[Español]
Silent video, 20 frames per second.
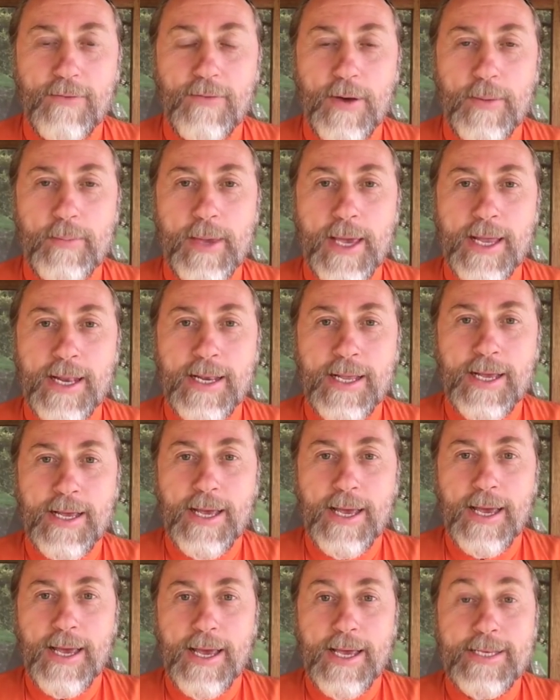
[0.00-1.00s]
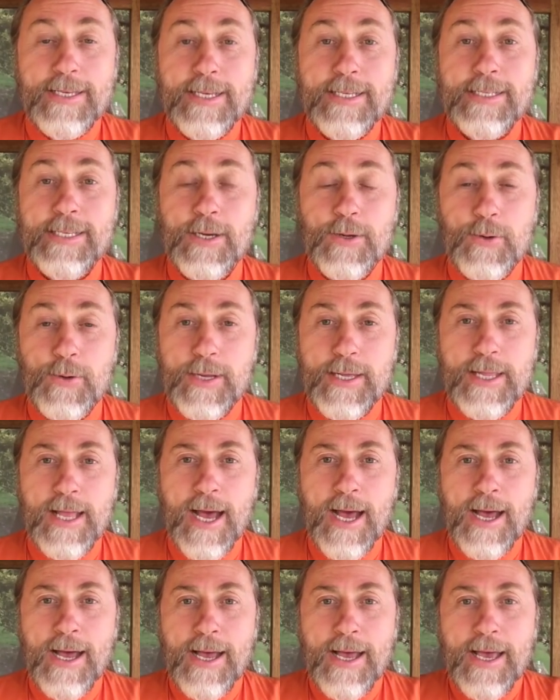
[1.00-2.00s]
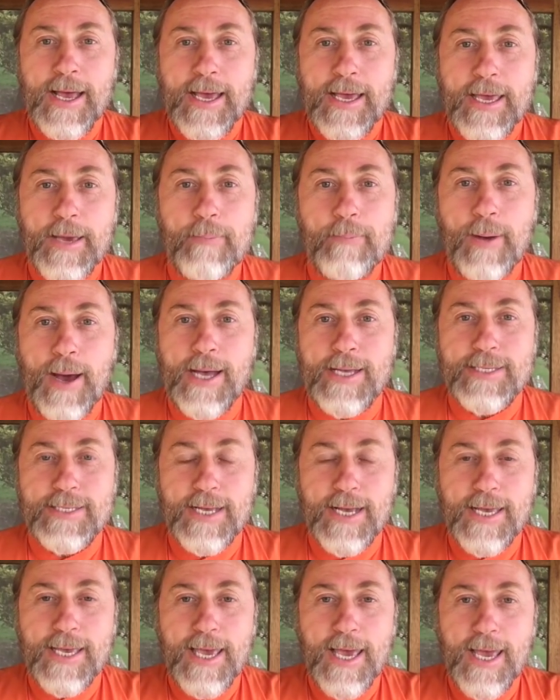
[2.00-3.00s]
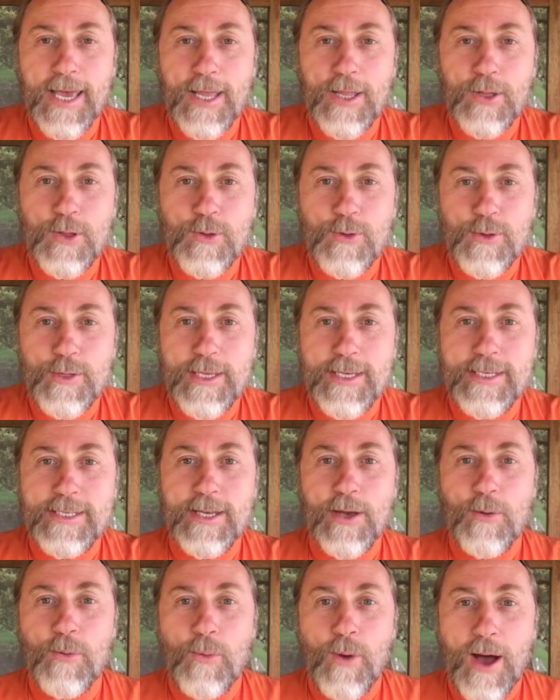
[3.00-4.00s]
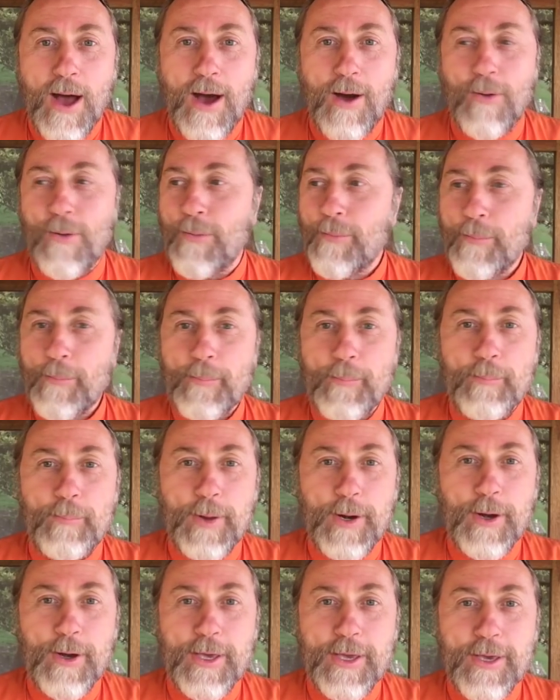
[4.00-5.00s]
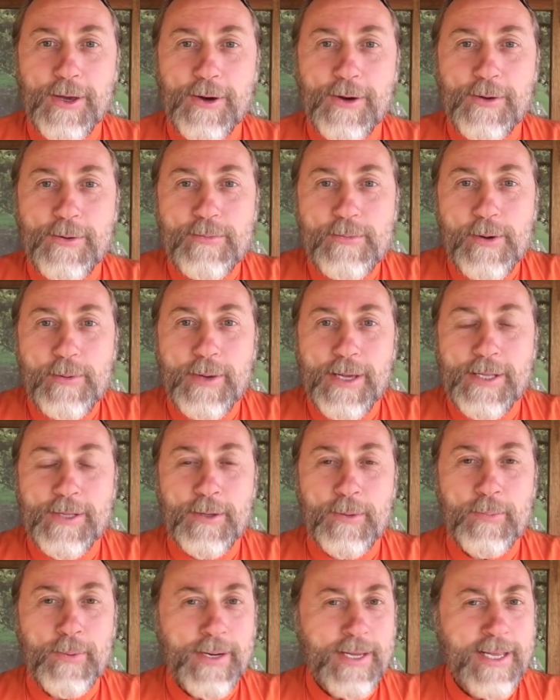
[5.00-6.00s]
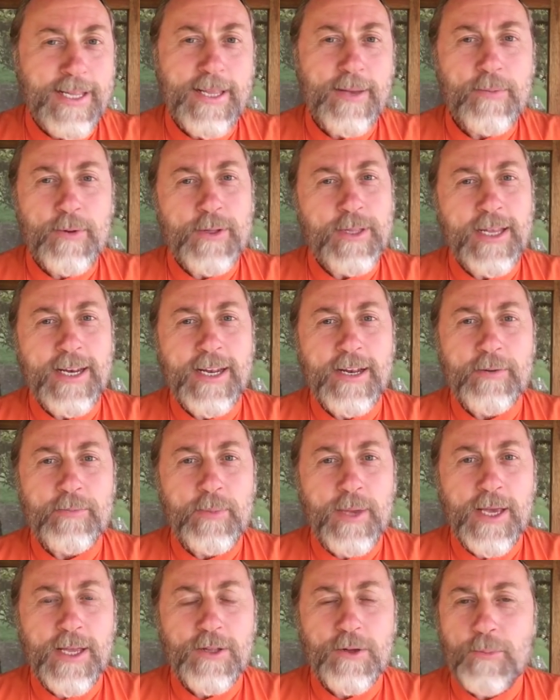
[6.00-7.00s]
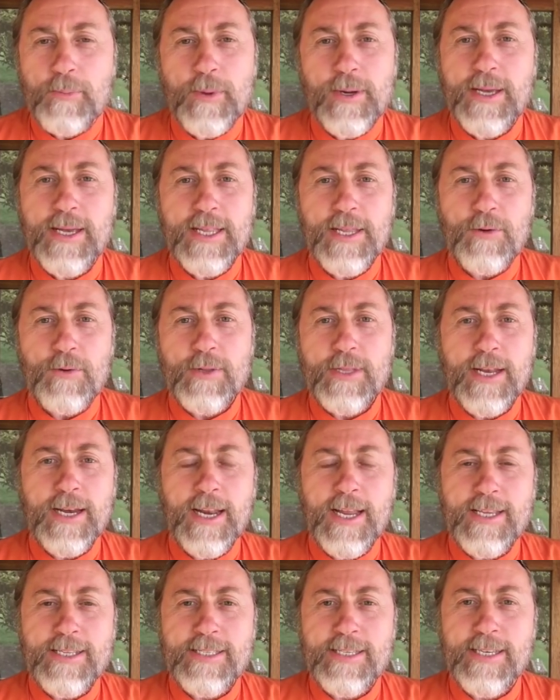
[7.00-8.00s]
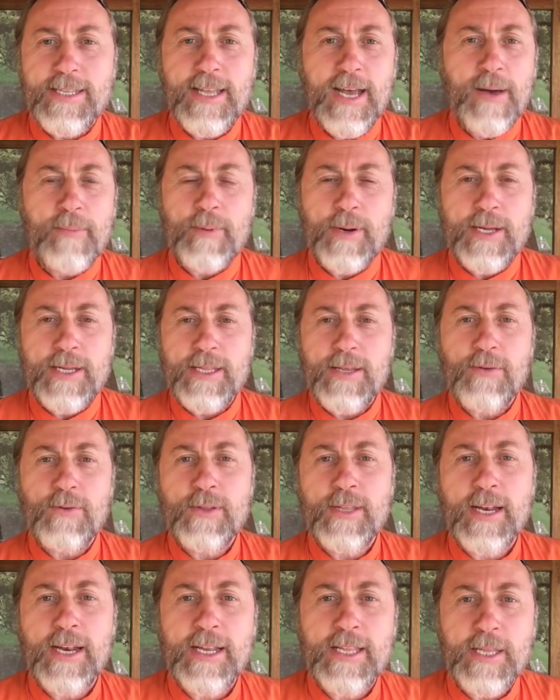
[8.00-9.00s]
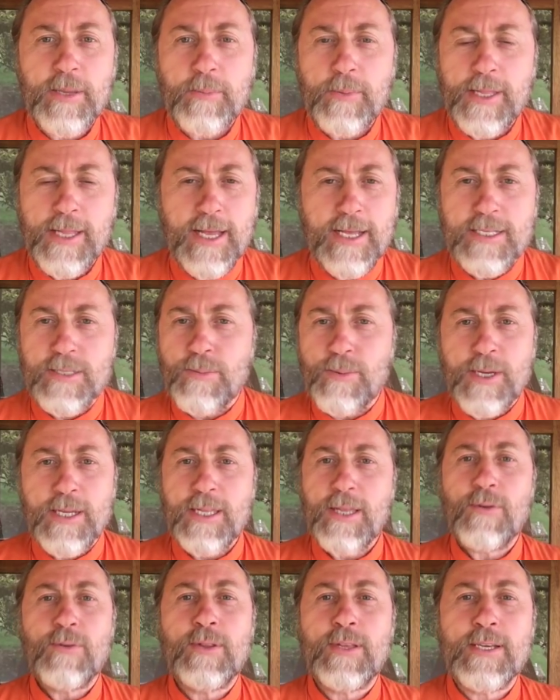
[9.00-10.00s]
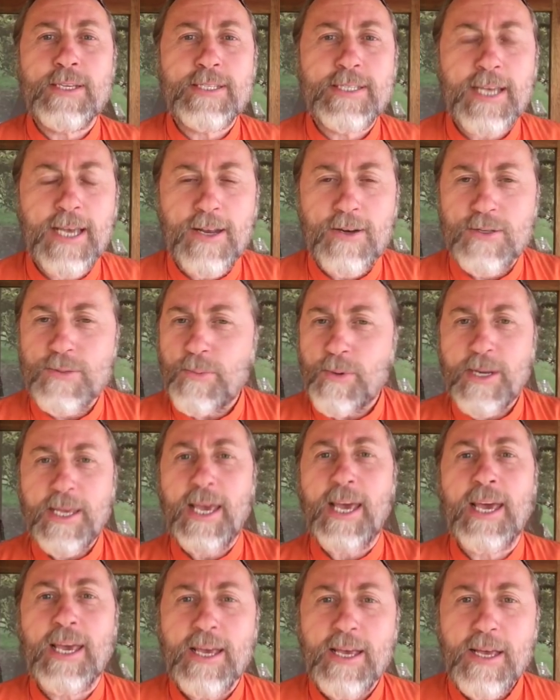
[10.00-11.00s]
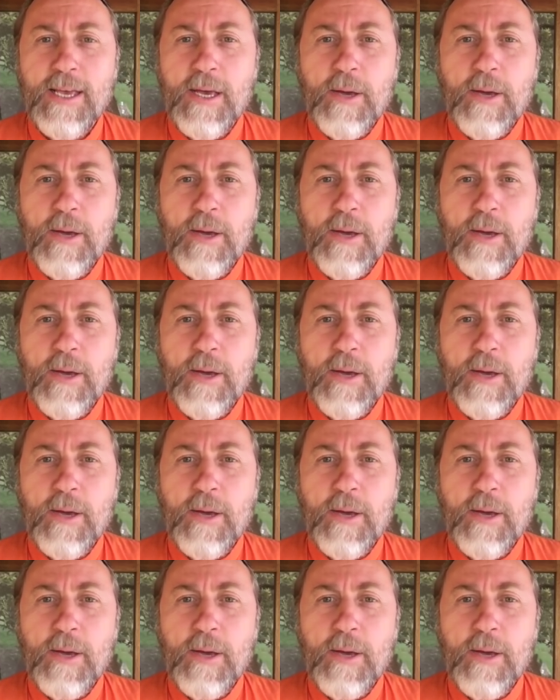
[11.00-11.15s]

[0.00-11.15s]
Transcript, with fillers: ¿va bien? Esa inseguridad. ¿Qué pasa? Que tú dices, wow, pero yo, un momento, ¿por qué debo tener miedo? ¿Por qué debo tener ansiedad? ¿Por qué debo tener timidez? ¿Por qué debo tener celos? ¿Por qué?